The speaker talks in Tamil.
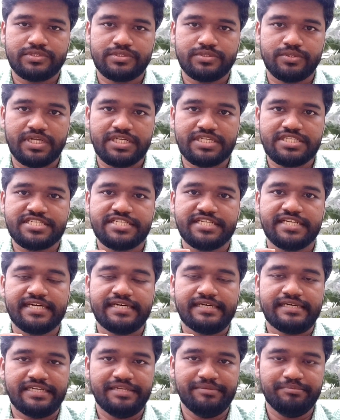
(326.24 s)

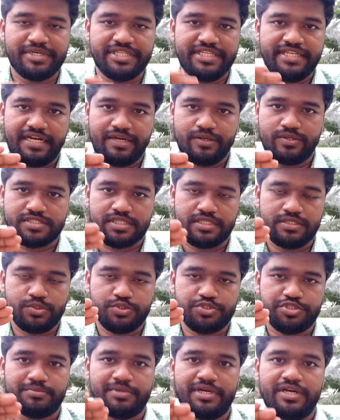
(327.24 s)
தொடர்ச்சியாக நிம்மதியான ஒரு
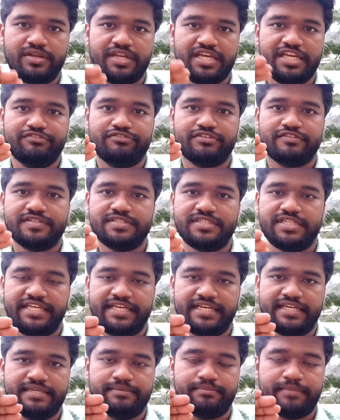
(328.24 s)
சந்தோஷமான லைஃப்பை வந்து
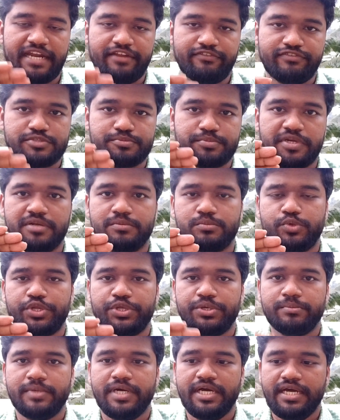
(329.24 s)
நீங்கள் மேனிஃபெஸ்ட் பண்ண
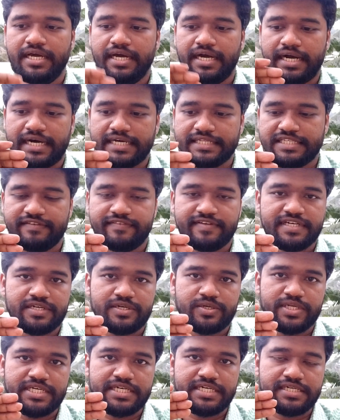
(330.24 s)
முடியும் அது
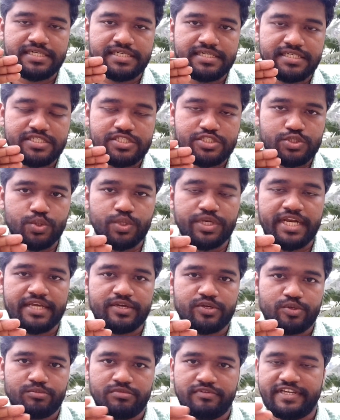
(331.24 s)
இவங்களோட ஸ்டோரி
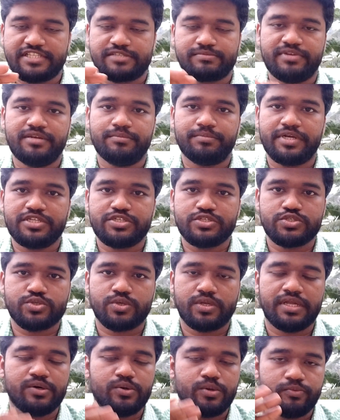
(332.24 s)
எனக்கு ரொம்பவே எக்ஸ்பிளைன் பண்ணிச்சுன்னு
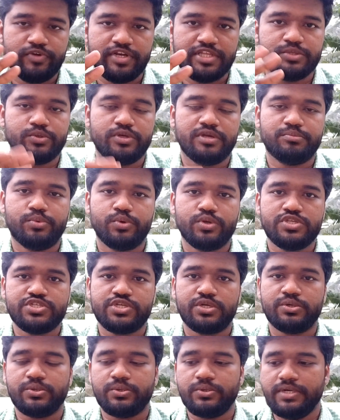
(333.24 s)
சொல்லலாம் ஹோப்ஃபுல்லி இது உங்களுக்கு
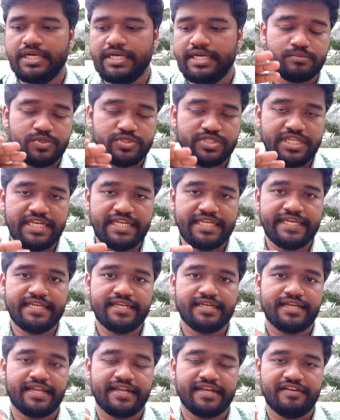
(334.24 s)
புரிஞ்சிருக்கும்
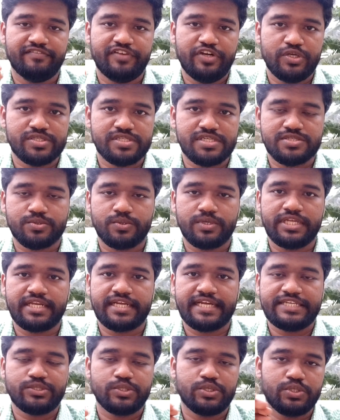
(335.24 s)
முதல்லையே நான் நிறையா வீடியோஸில்
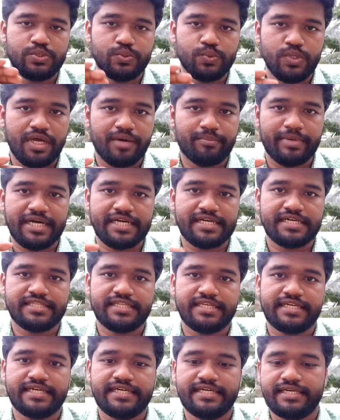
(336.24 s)
சொல்லியிருக்கேன் இது ஒரு டூலாக
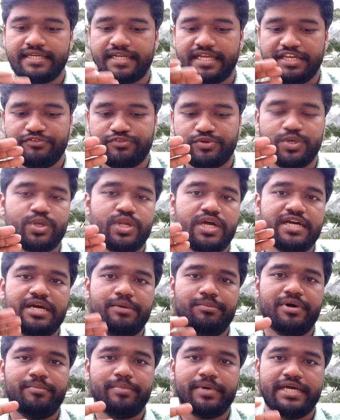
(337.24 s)
பார்க்காதீங்க லைஃபோட ஒரு
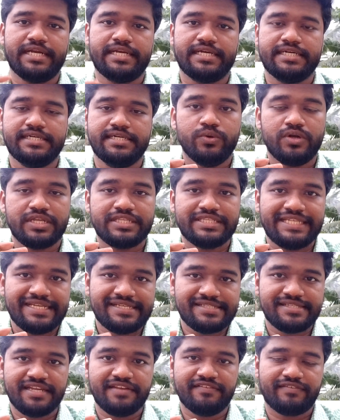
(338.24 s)
அங்கமாக பாருங்கள் உங்களோட
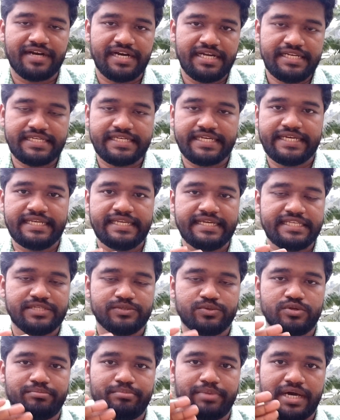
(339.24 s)
தினசரி வாழ்க்கையில்
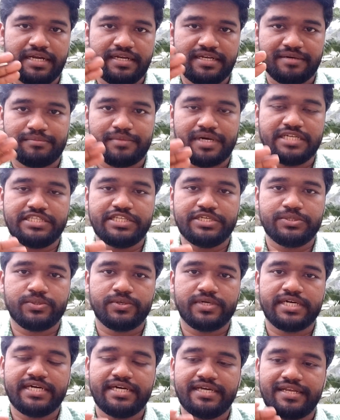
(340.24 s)
இதை ஒரு பார்ட்டாக
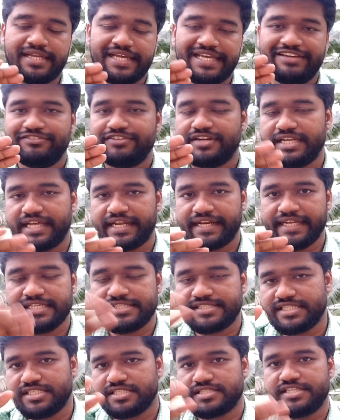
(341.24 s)
மாற்றிக்கோங்க லைஃப்பில் நிறைய
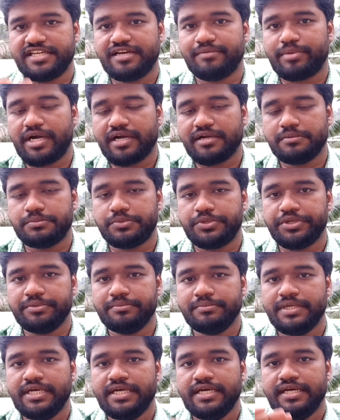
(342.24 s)
சேஞ்சஸ் நீங்கள் பார்க்க
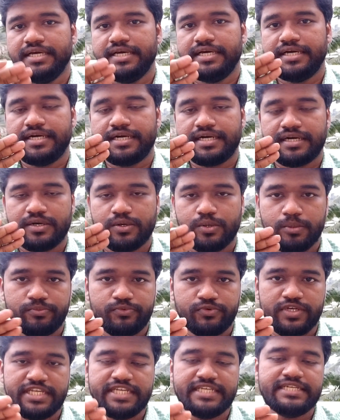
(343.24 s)
முடியும்
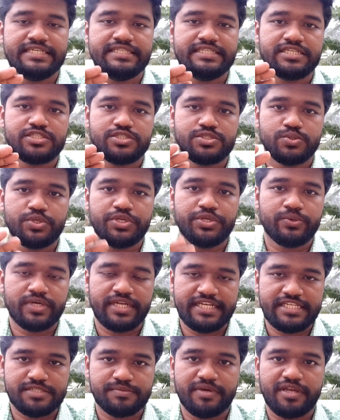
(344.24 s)
ஹோப்ஃபுல்லி இந்த ஸ்டோரி
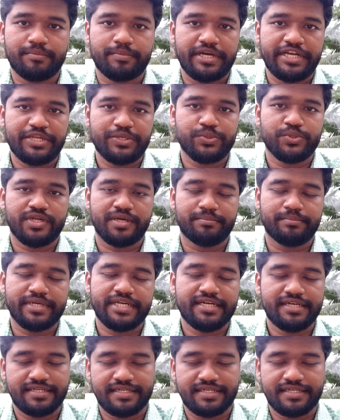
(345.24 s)
உங்களை இன்ஸ்பயர் பண்ணியிருக்கும் நம்புகிறேன்